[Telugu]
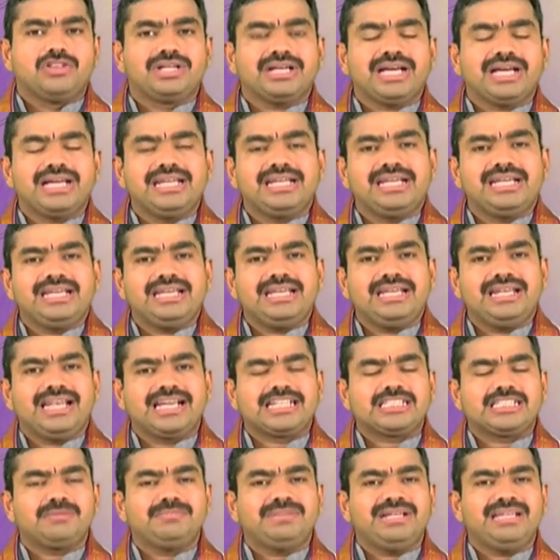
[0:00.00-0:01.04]
అందుకని
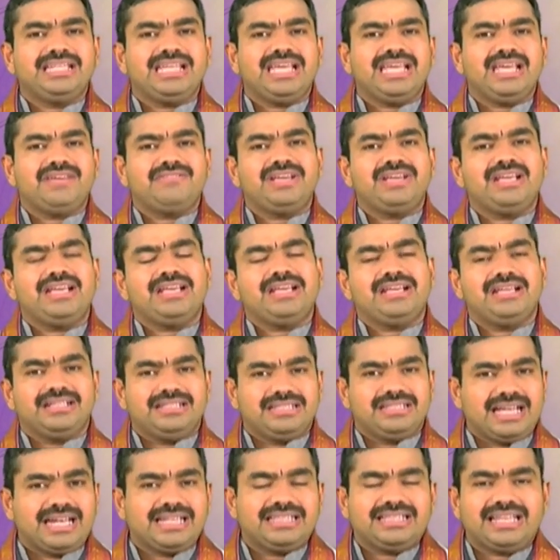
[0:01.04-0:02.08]
లక్ష్మీదేవి
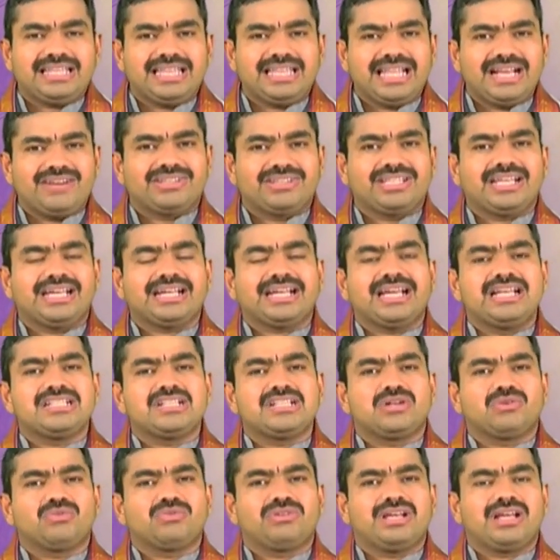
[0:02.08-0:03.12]
దరిద్ర దేవత
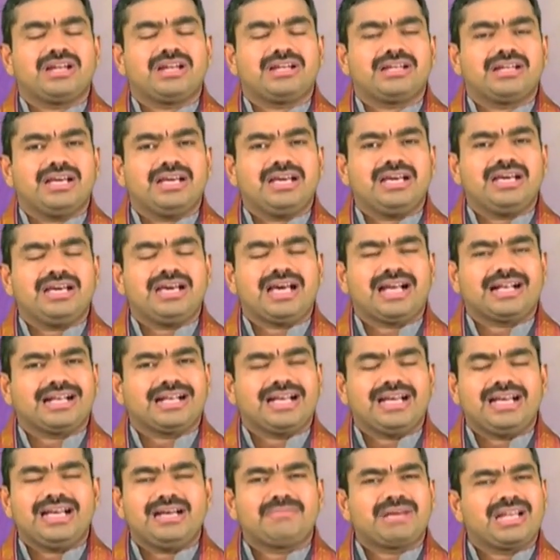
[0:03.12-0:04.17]
కలిసి అనుకున్నారట
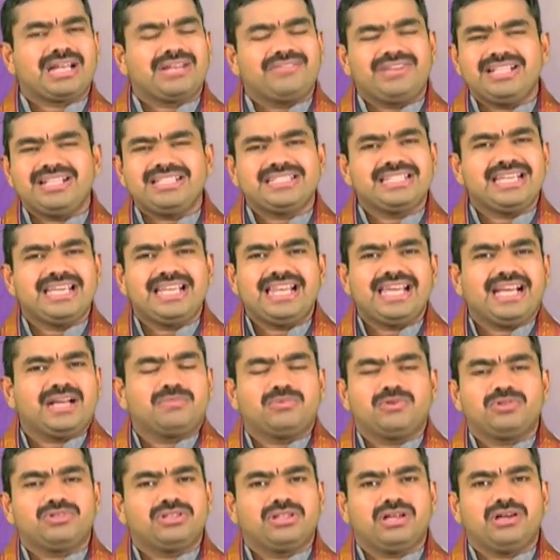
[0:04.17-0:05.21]
అక్క మనం ఏం
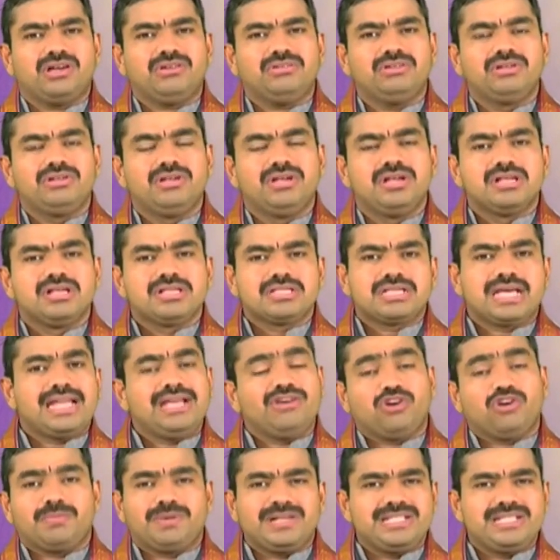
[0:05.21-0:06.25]
చేయలేకపోతున్నాం
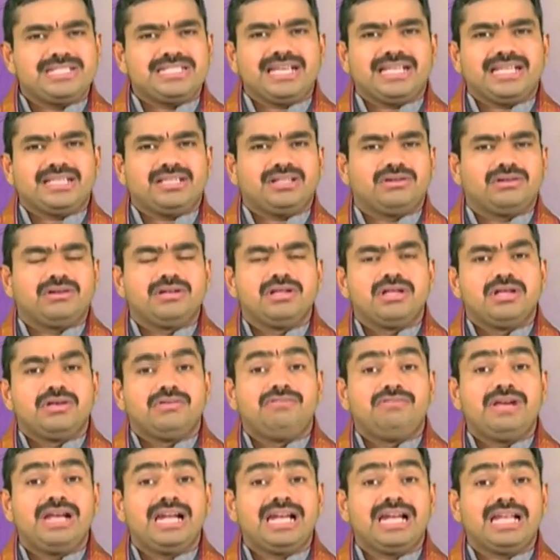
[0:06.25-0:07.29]
సరే ఒక పని చేద్దాం
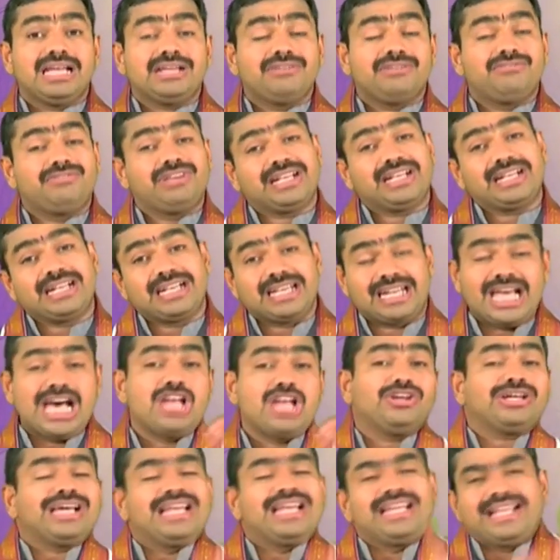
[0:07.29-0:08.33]
వీళ్ళకి
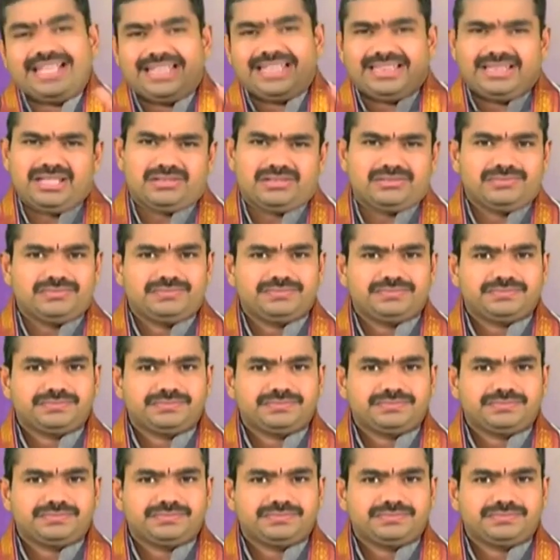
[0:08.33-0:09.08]
విఘ్నాలు కలిగిద్దాం